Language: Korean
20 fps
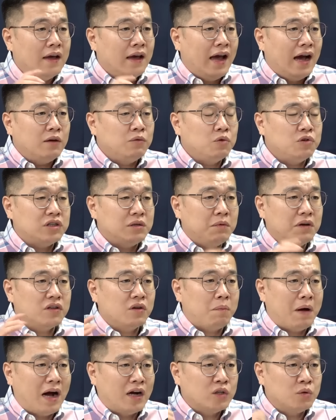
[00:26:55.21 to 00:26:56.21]

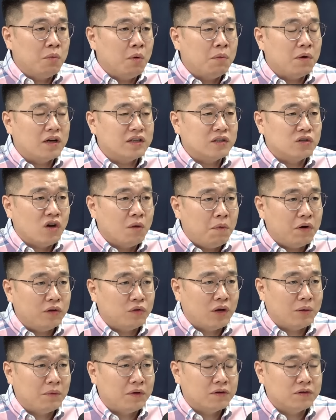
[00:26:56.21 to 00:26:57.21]
항소심에서 방조범까지 처벌이
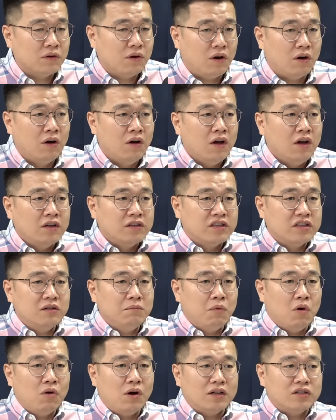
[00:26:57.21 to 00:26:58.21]
되면서
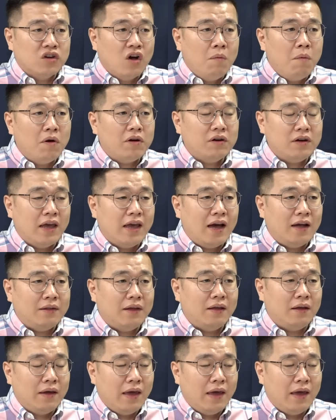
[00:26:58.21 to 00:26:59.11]
지금 뭔가 처벌을 해야 돼,